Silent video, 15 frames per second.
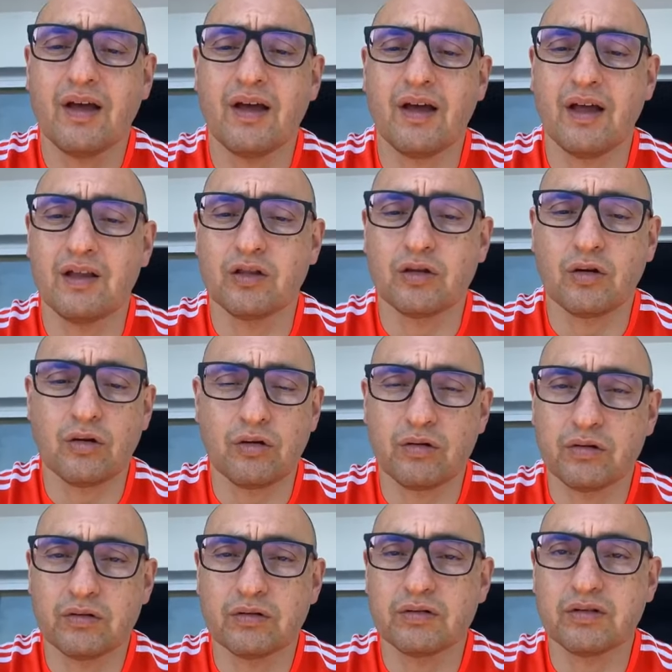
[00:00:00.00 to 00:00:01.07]
en todo,
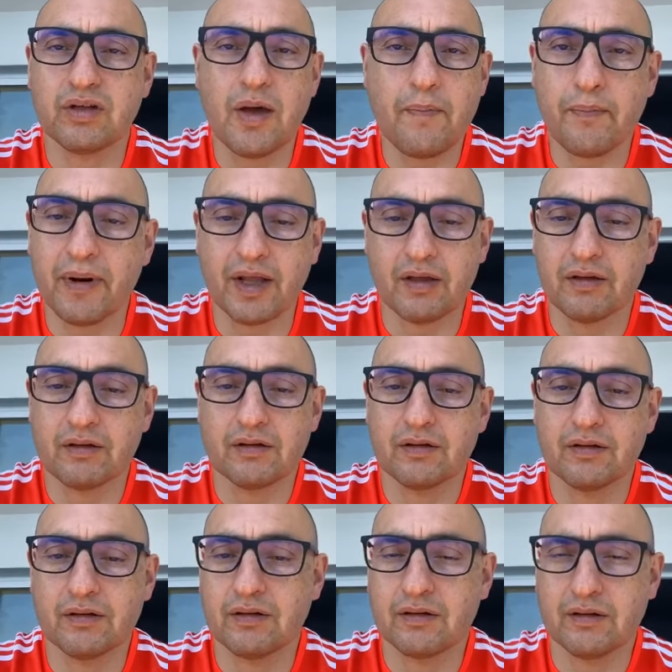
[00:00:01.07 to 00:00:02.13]
siempre.
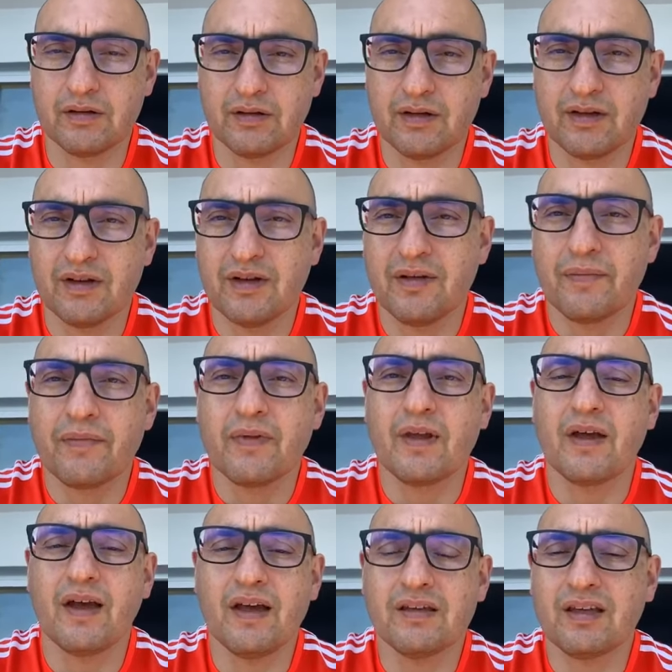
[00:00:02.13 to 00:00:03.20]

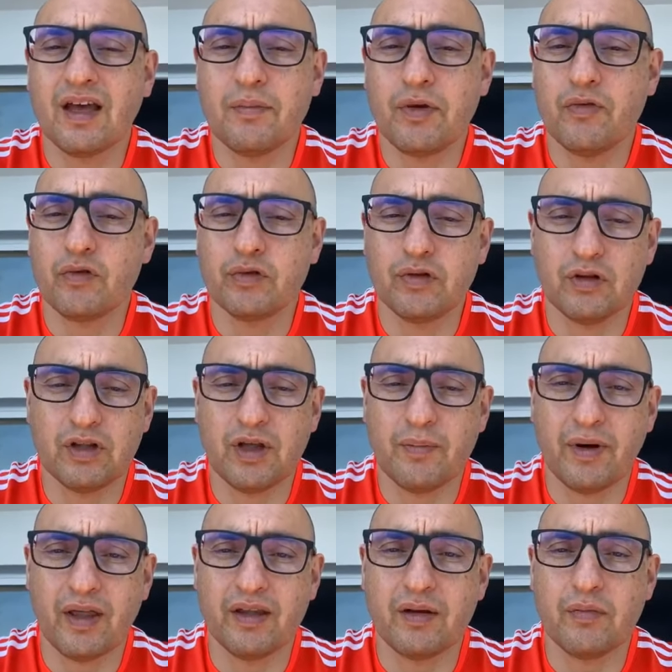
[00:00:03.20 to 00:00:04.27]
Esa es mi función de
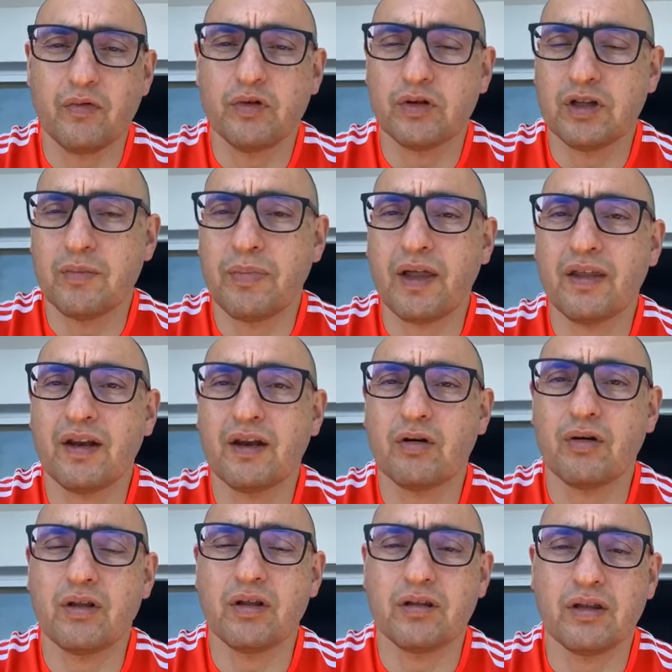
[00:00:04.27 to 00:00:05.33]
padre. Mi función de padre
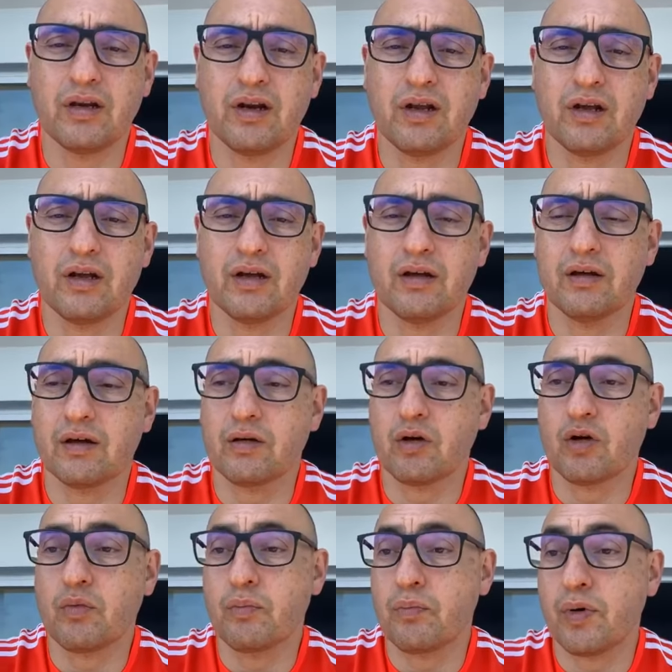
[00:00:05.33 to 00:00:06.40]
no es decirle,
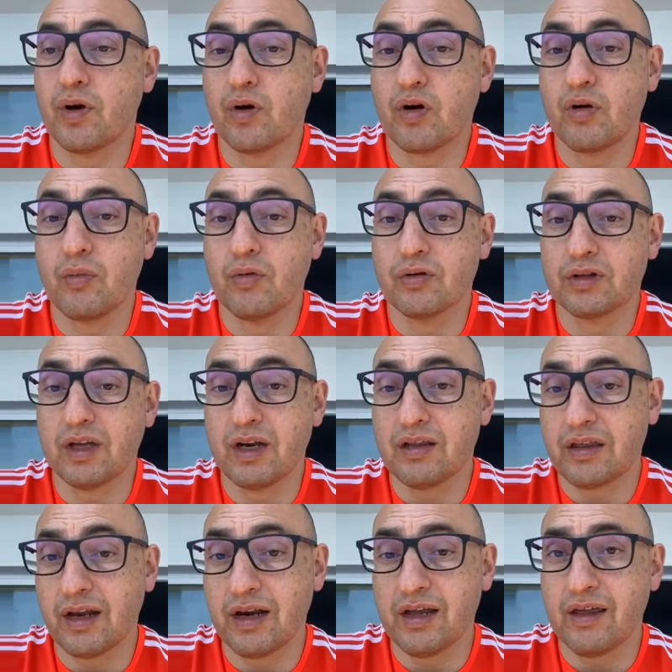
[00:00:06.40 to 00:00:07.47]
pero como tiene
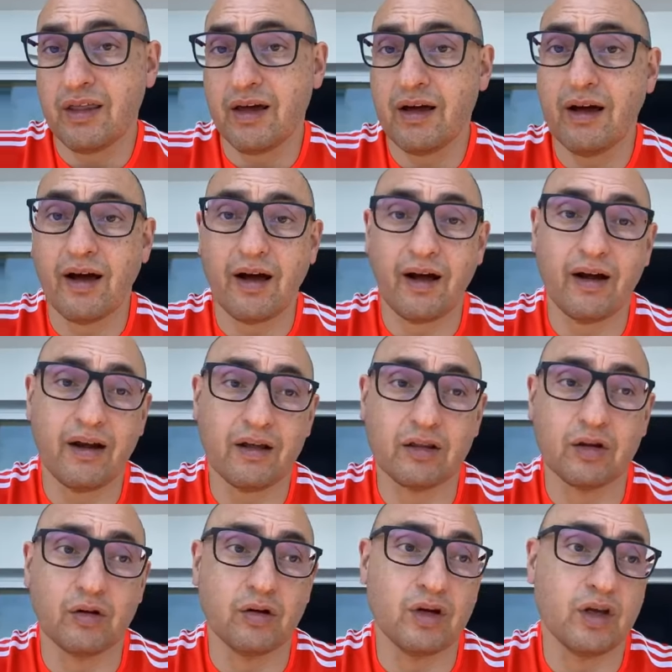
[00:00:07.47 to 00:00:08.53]
salida, hagan
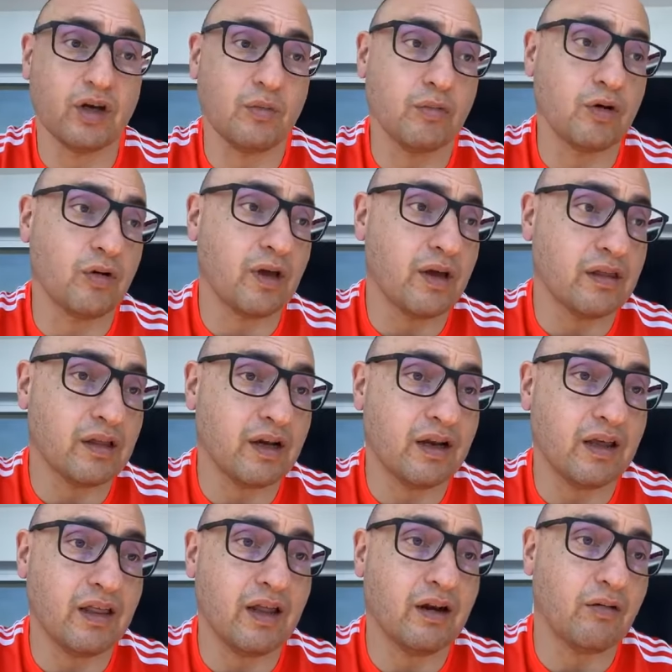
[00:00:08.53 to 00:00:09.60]
esto, y como no haya
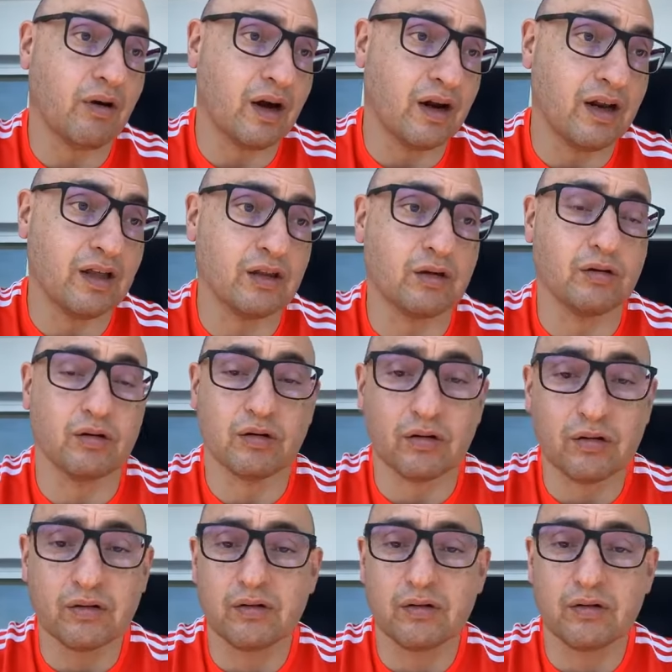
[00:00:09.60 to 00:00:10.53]
salida, no hagan esto, no.